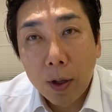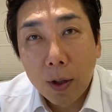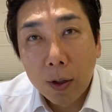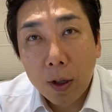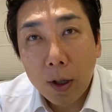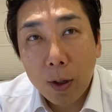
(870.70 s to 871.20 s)

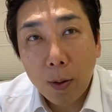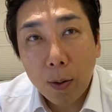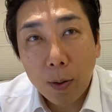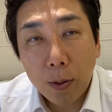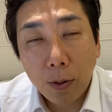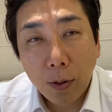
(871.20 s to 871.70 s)
木
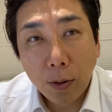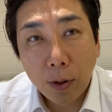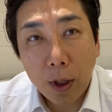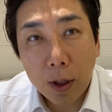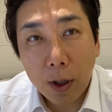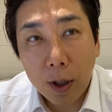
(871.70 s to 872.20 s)
戸潤
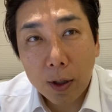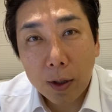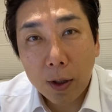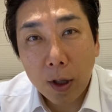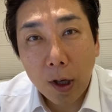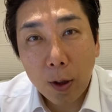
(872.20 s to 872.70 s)
太先
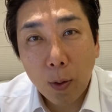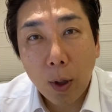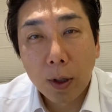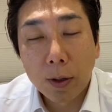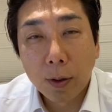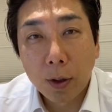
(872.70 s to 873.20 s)
生とは
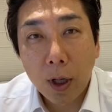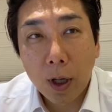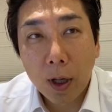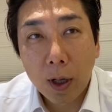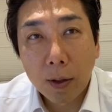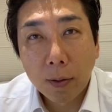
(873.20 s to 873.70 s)
です
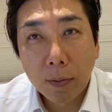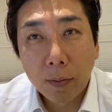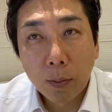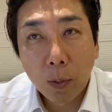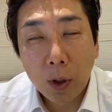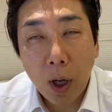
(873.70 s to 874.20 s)
ね
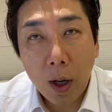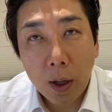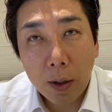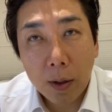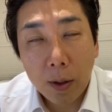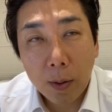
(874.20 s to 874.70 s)

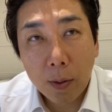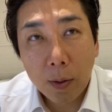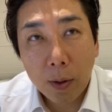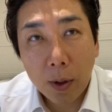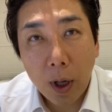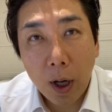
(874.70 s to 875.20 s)

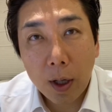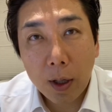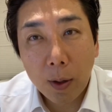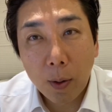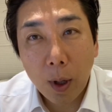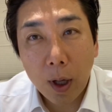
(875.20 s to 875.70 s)
34
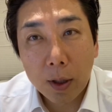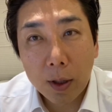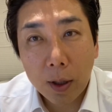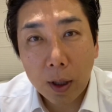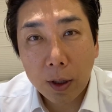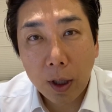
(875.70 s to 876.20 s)
回お会い
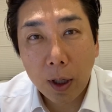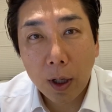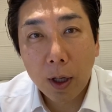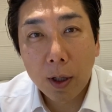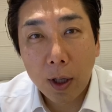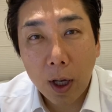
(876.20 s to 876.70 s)
させていただ
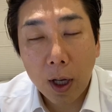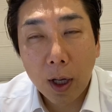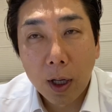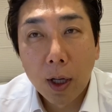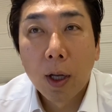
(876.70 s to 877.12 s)
いて